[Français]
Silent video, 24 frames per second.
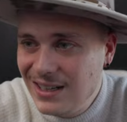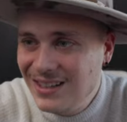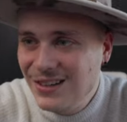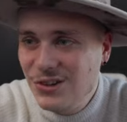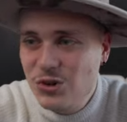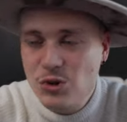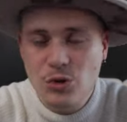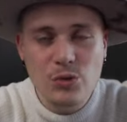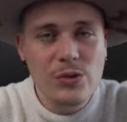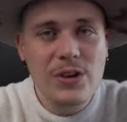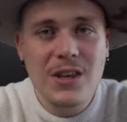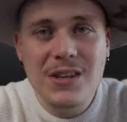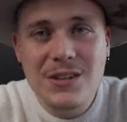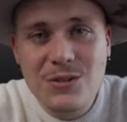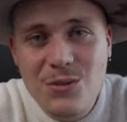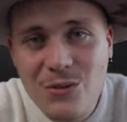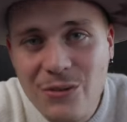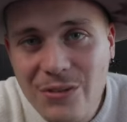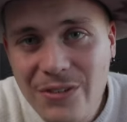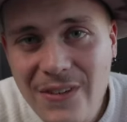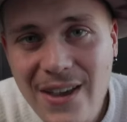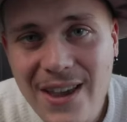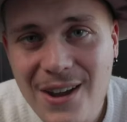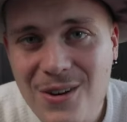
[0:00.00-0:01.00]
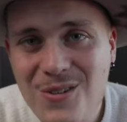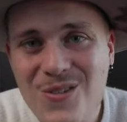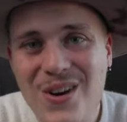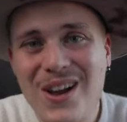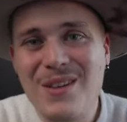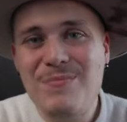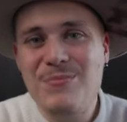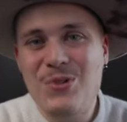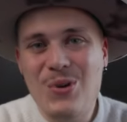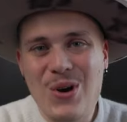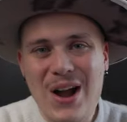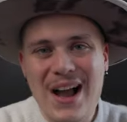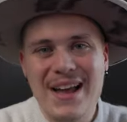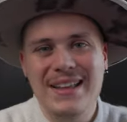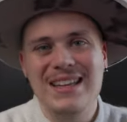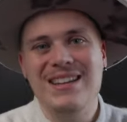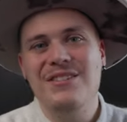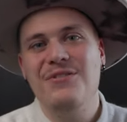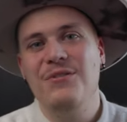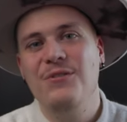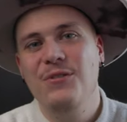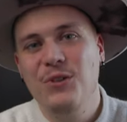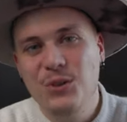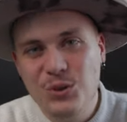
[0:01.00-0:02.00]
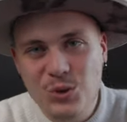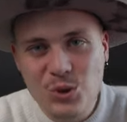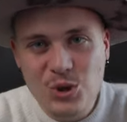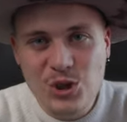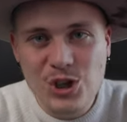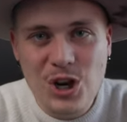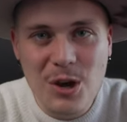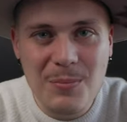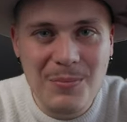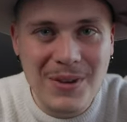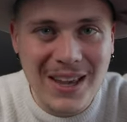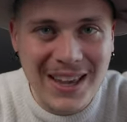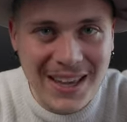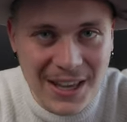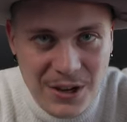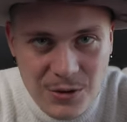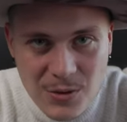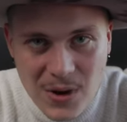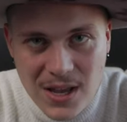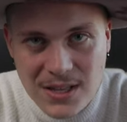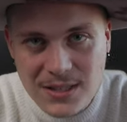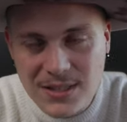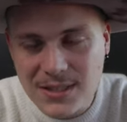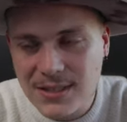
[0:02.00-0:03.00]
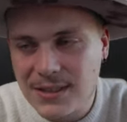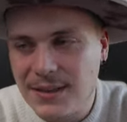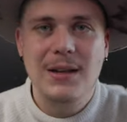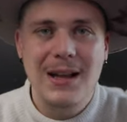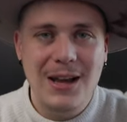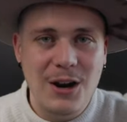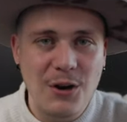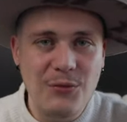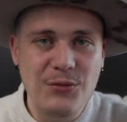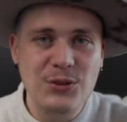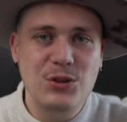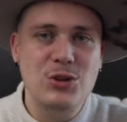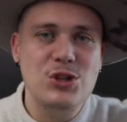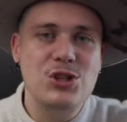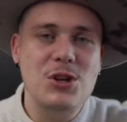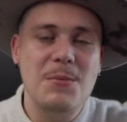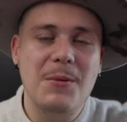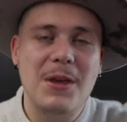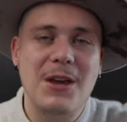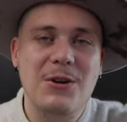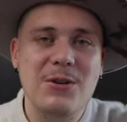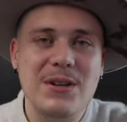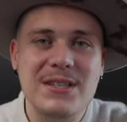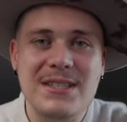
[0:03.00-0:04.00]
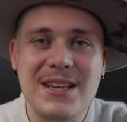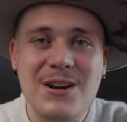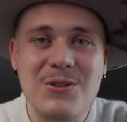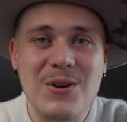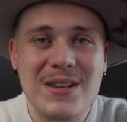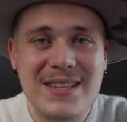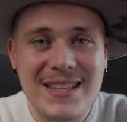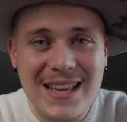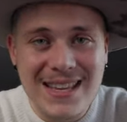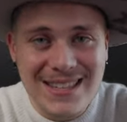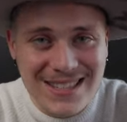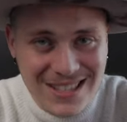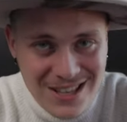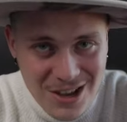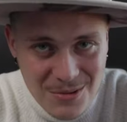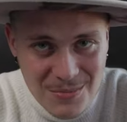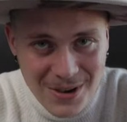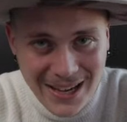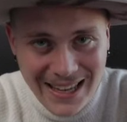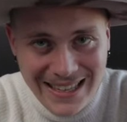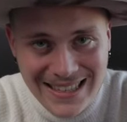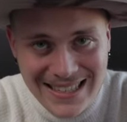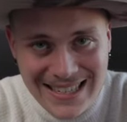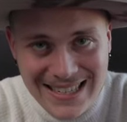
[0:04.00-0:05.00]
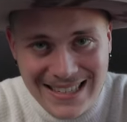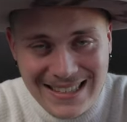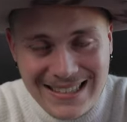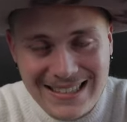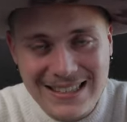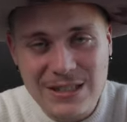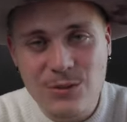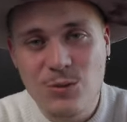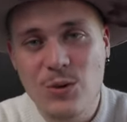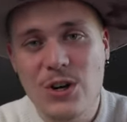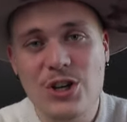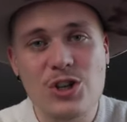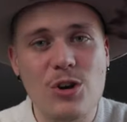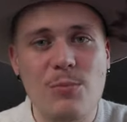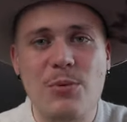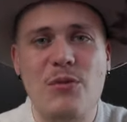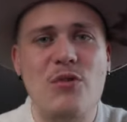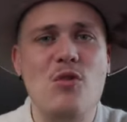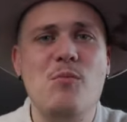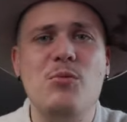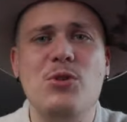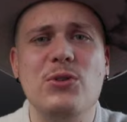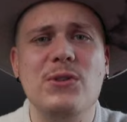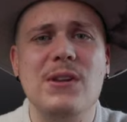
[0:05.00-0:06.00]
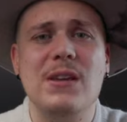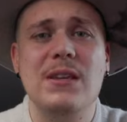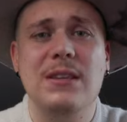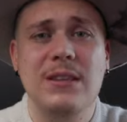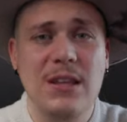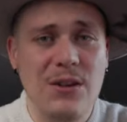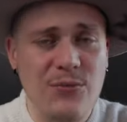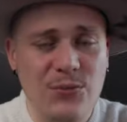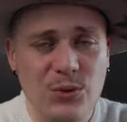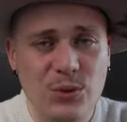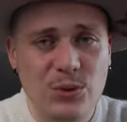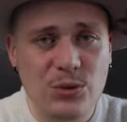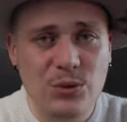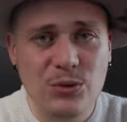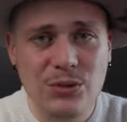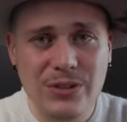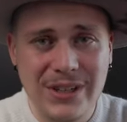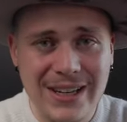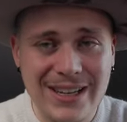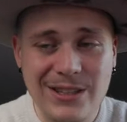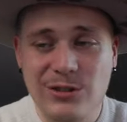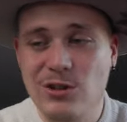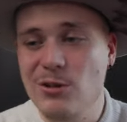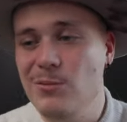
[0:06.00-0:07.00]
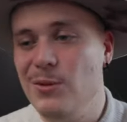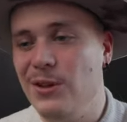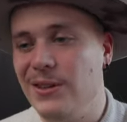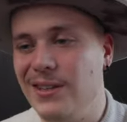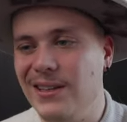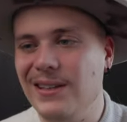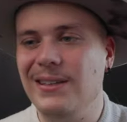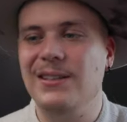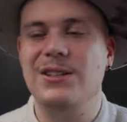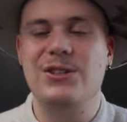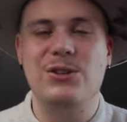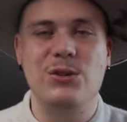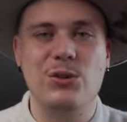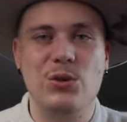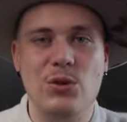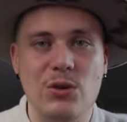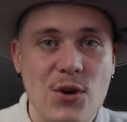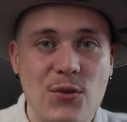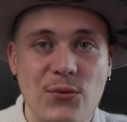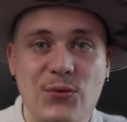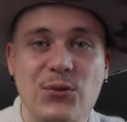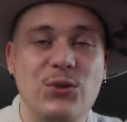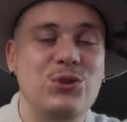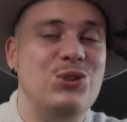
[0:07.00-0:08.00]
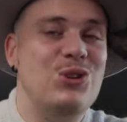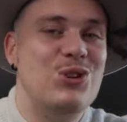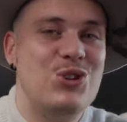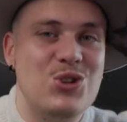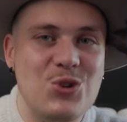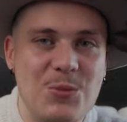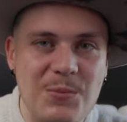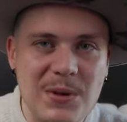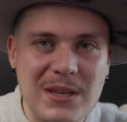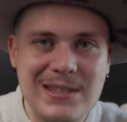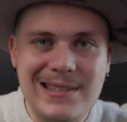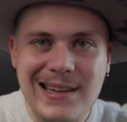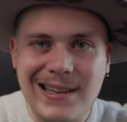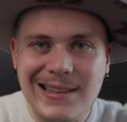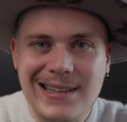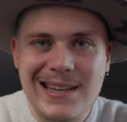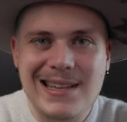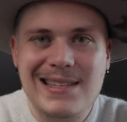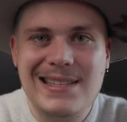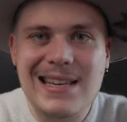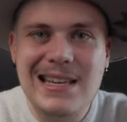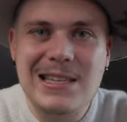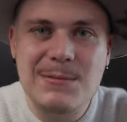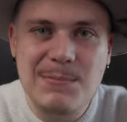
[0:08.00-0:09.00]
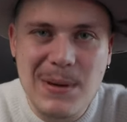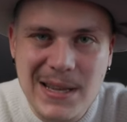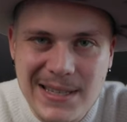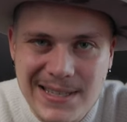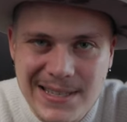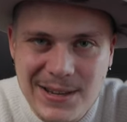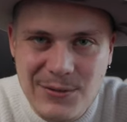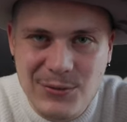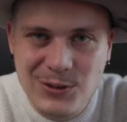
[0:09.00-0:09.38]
Aujourd'hui, qu'est-ce qu'on fait On répond à des Photoshop requests. Alors Photoshop Requests, c'est quoi C'est un subreddit où les gens peuvent uploader des photos et demander à des gens de photoshopper certains aspects de ces